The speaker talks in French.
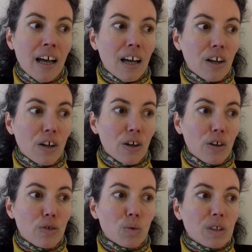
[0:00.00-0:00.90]

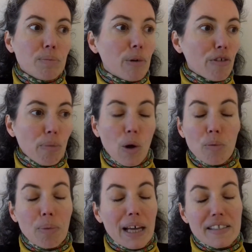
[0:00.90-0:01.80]
euh, donc qui peuvent
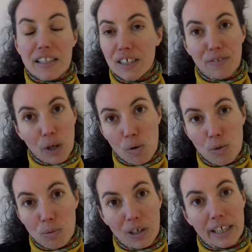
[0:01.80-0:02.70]
prendre place à différents
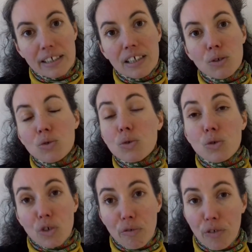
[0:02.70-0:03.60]
moments de l'année autour
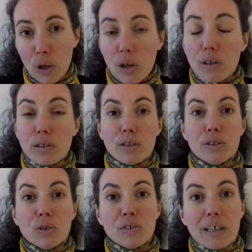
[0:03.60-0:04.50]
de temps forts,
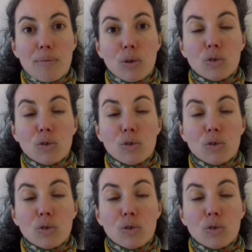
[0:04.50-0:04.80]
euh, notamment